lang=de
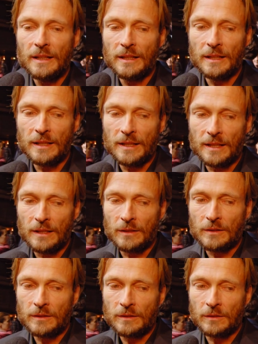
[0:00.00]
äh,
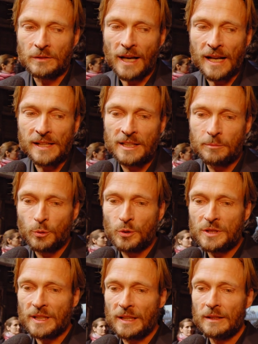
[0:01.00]
und all die
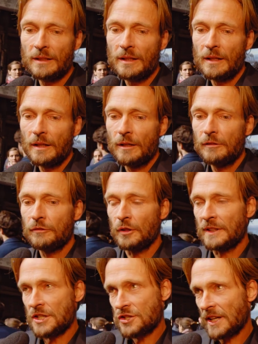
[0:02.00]
Bücher
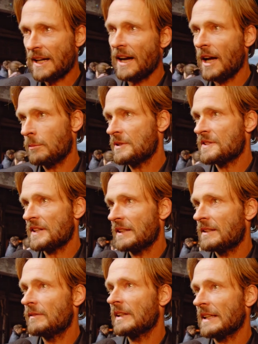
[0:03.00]
von der Strecke A bis
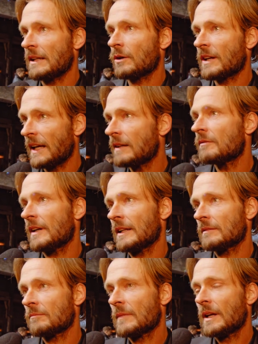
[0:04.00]
Z, die wir dann auch gehen
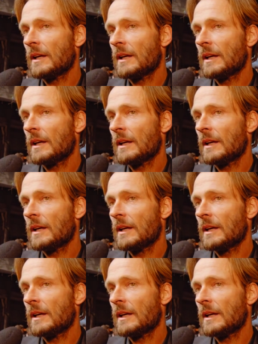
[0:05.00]
werden.